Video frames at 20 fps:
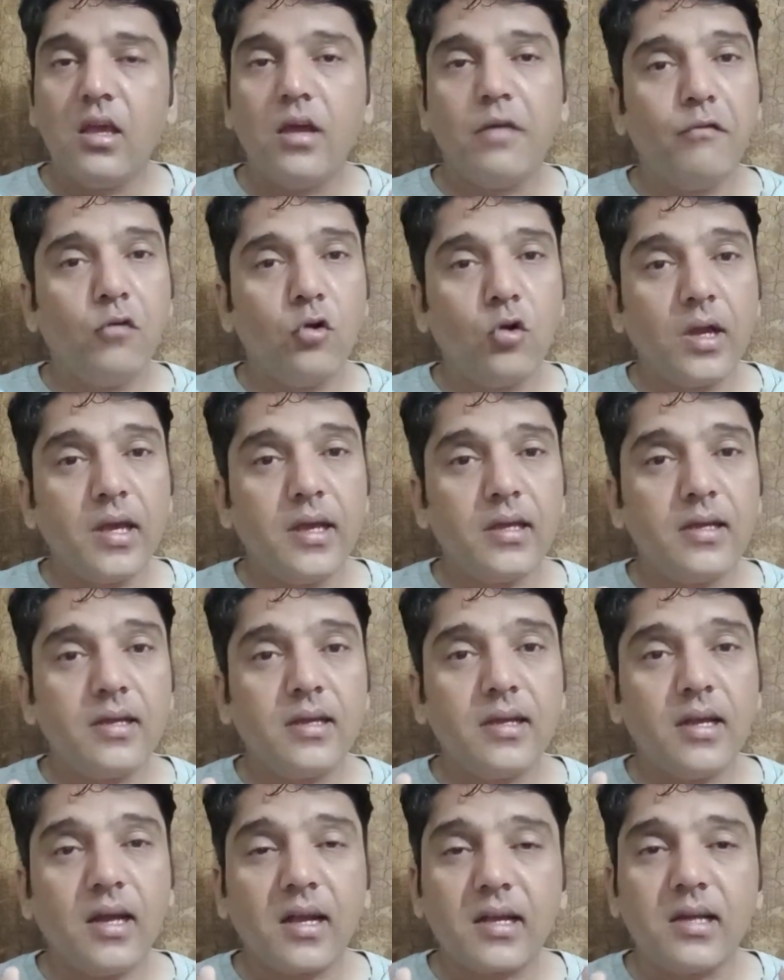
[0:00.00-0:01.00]
वो है
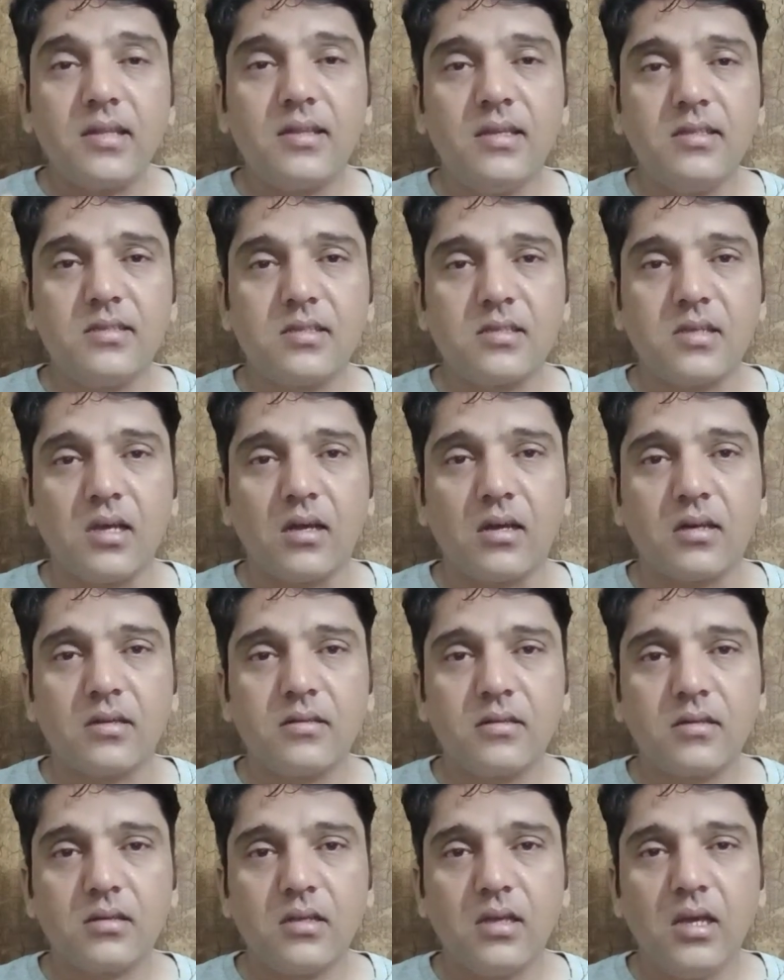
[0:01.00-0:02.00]
इकतीस हज़ार
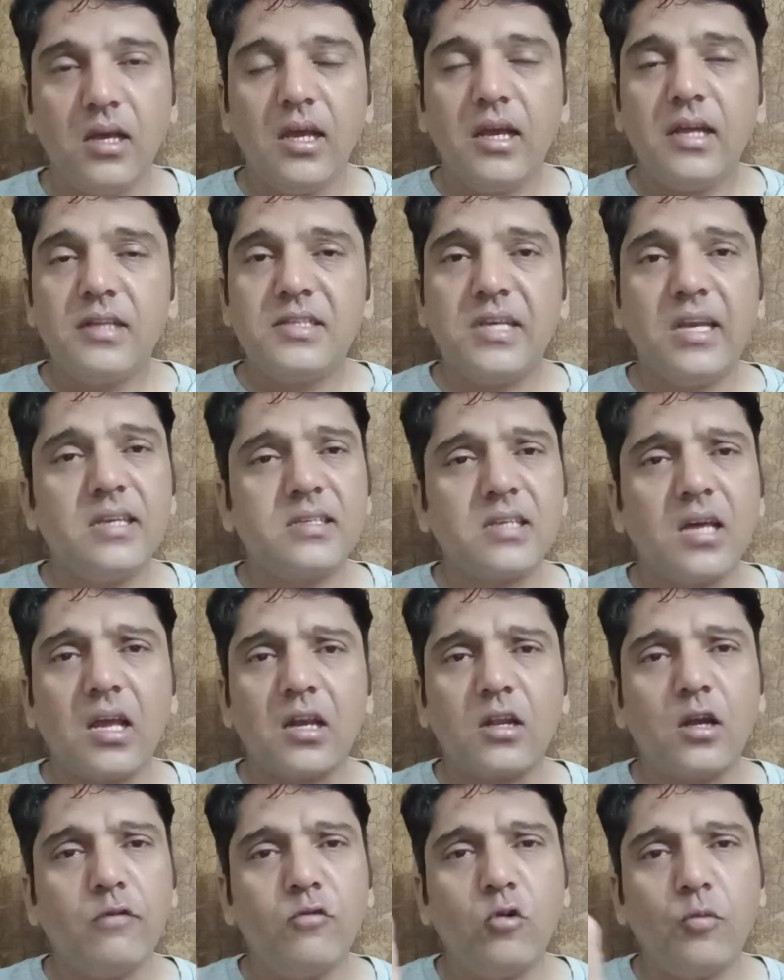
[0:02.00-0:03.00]
छः हज़ार
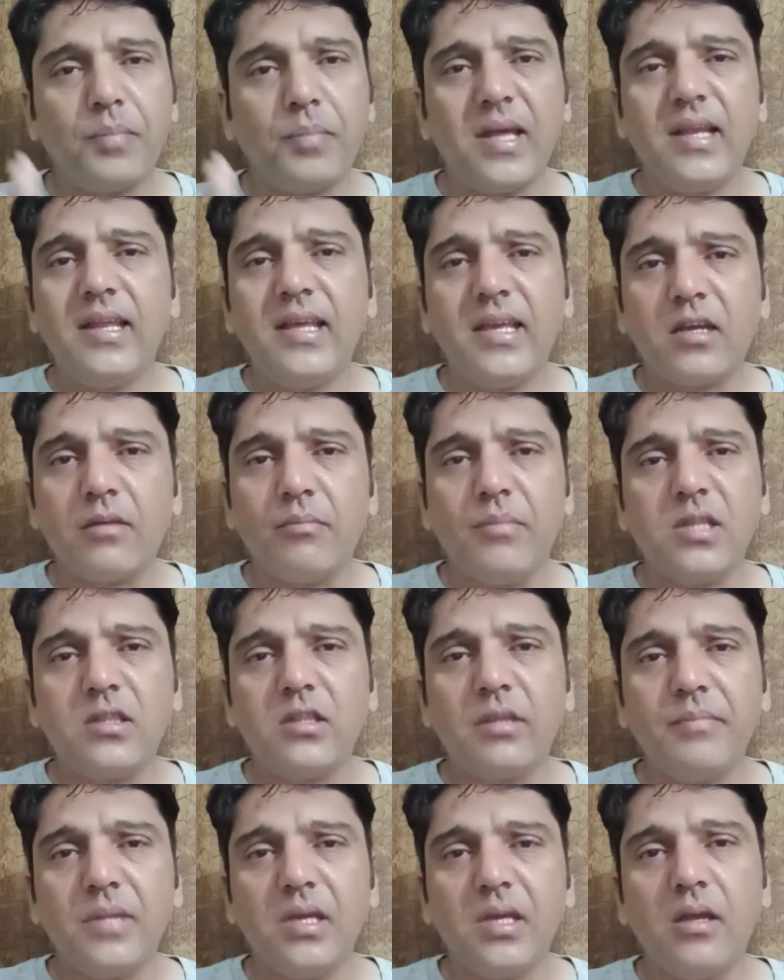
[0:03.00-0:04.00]
का वो पहले एक
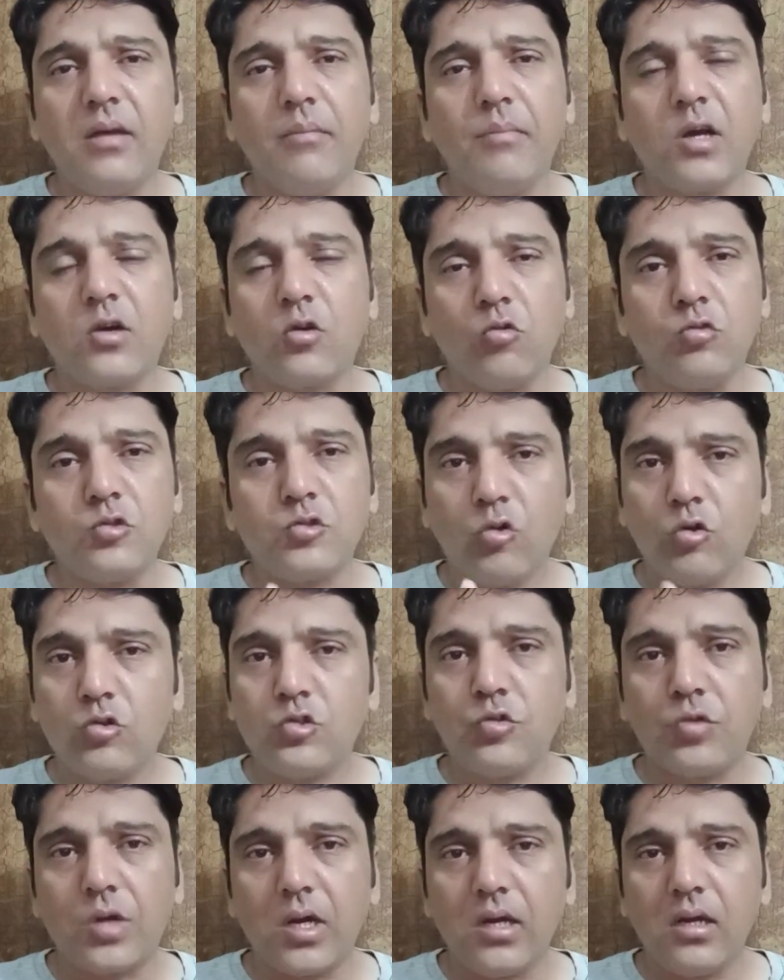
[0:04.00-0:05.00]
मंथ में मकरूज हो
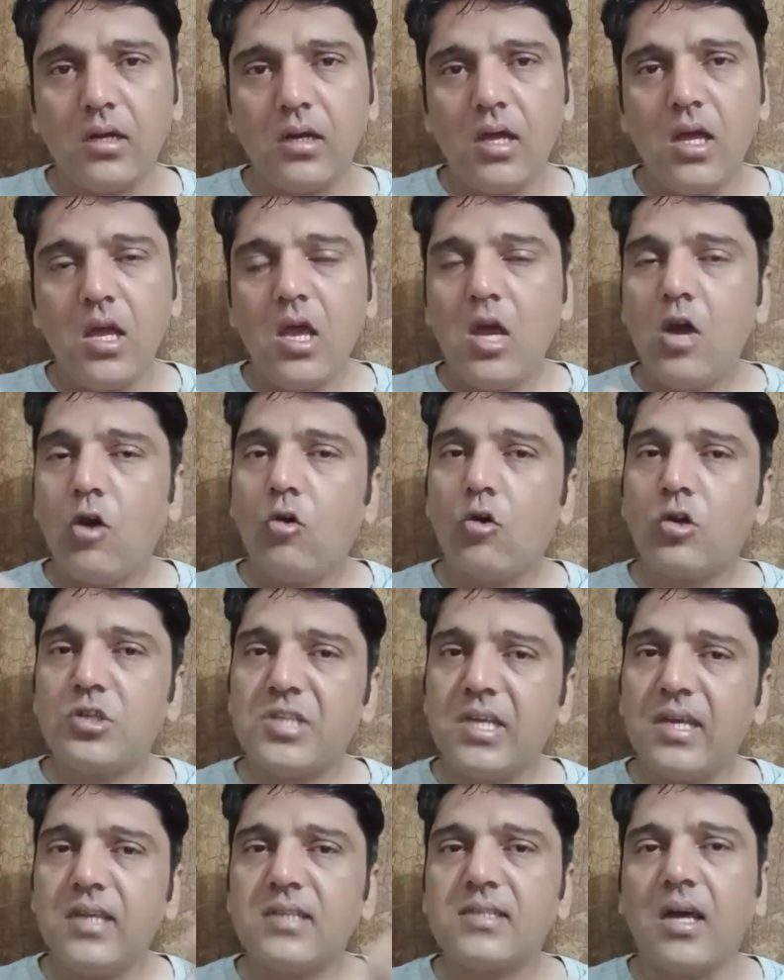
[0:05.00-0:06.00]
चुका और
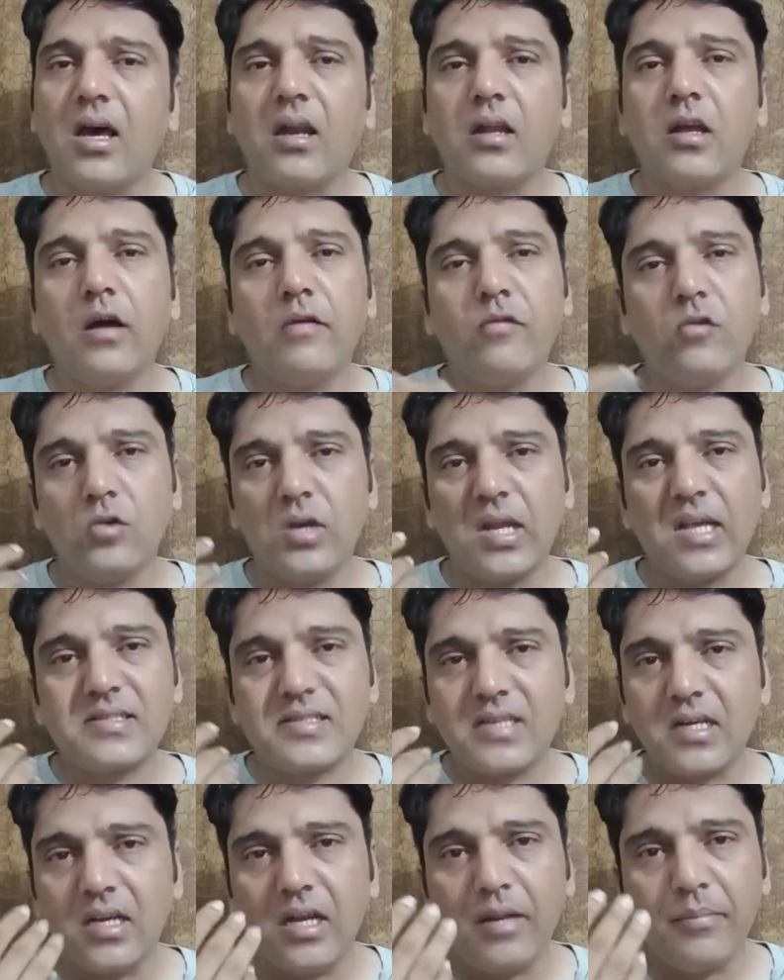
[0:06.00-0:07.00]
छः हज़ार का वो नेक्स्ट
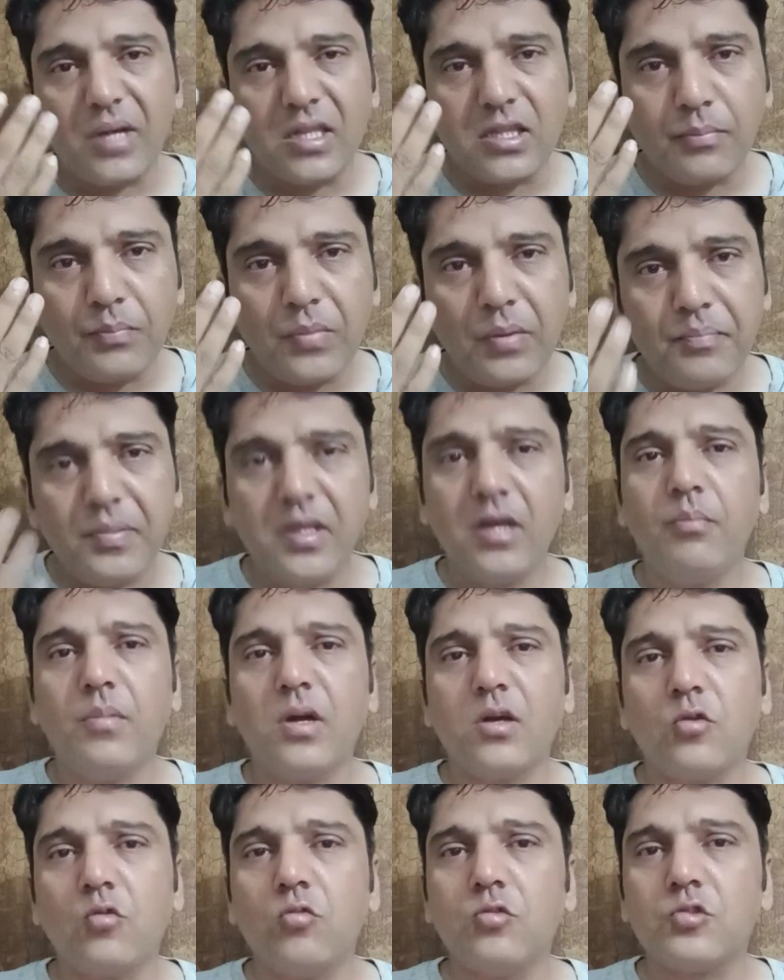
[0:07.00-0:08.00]
अगले मंथ में फिर
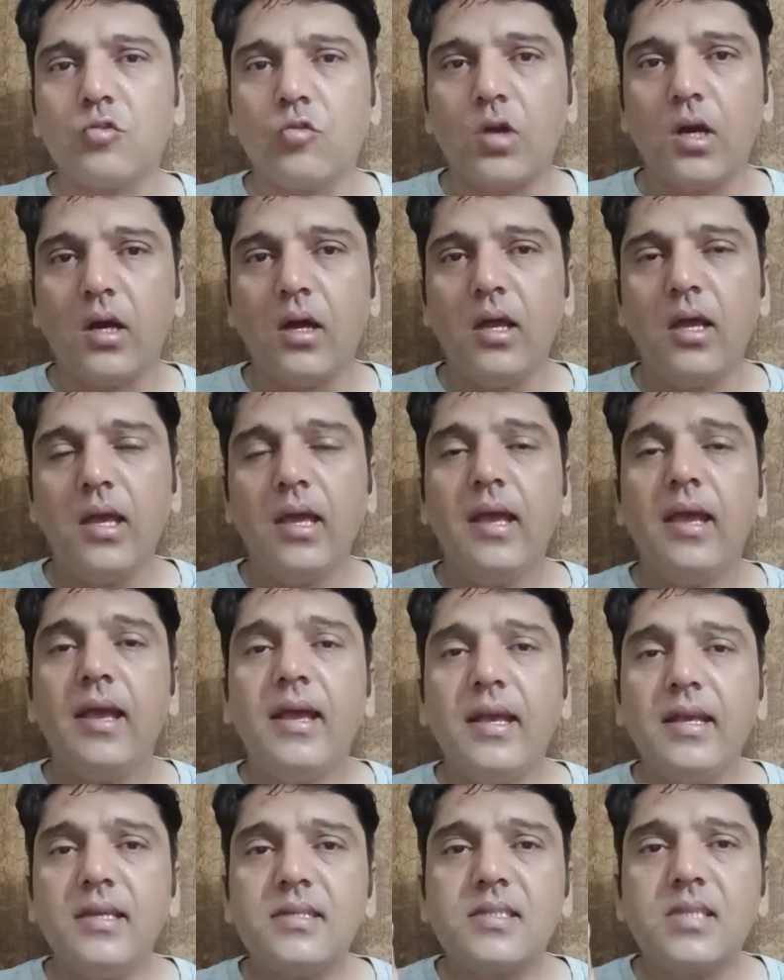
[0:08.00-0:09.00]
मकरूज होगा
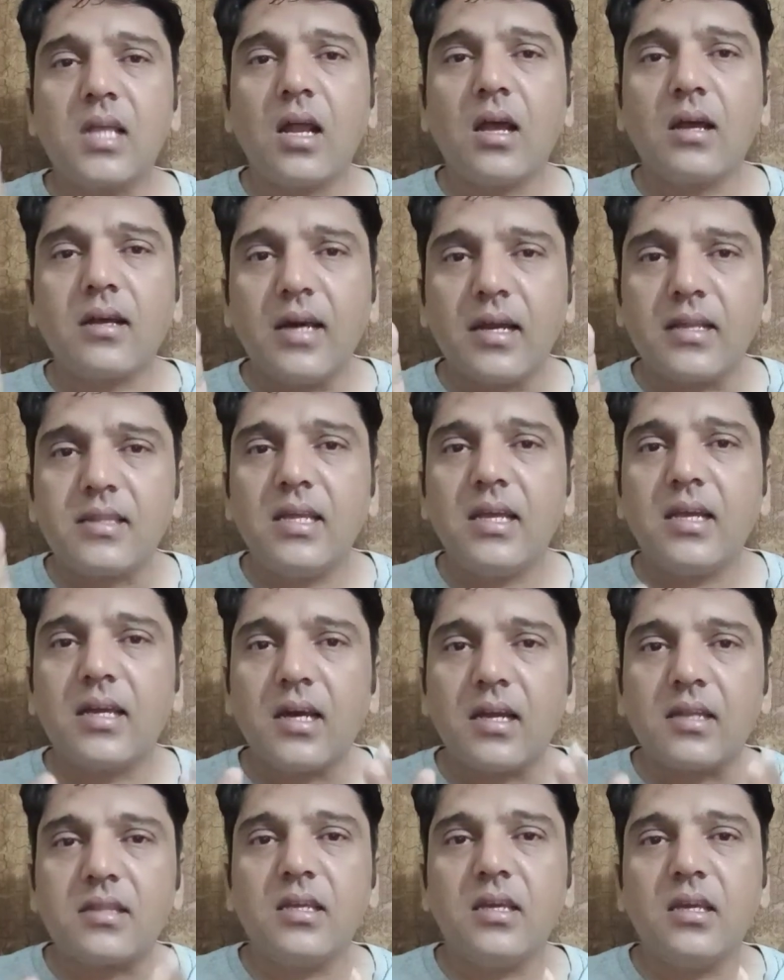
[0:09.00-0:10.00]
इस तरह करते
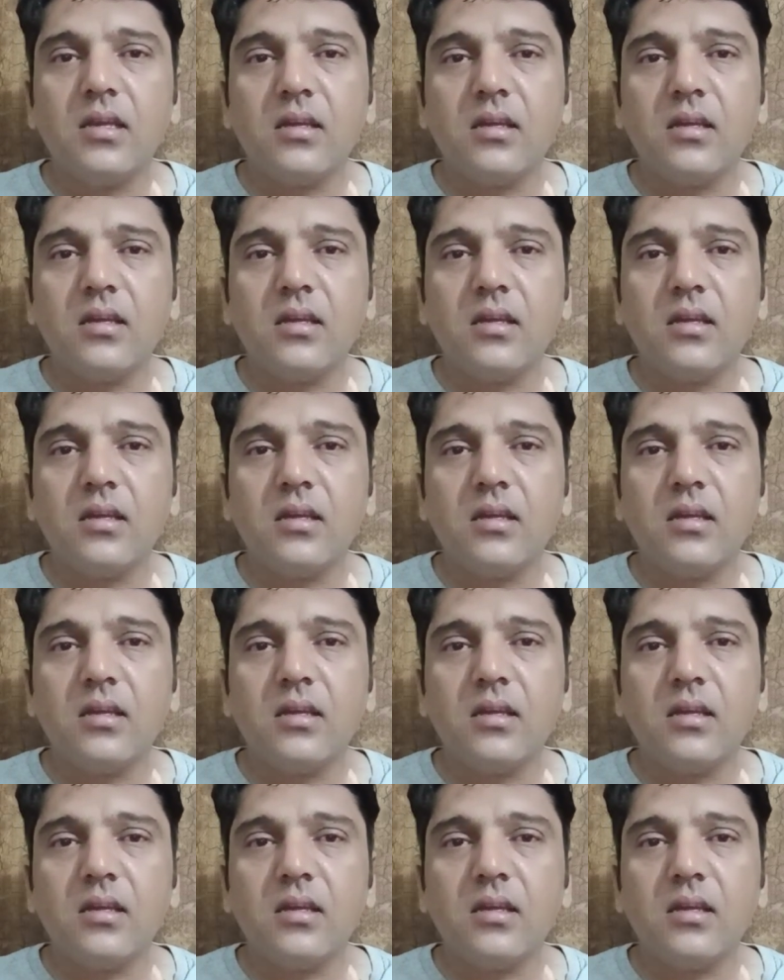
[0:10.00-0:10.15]
करते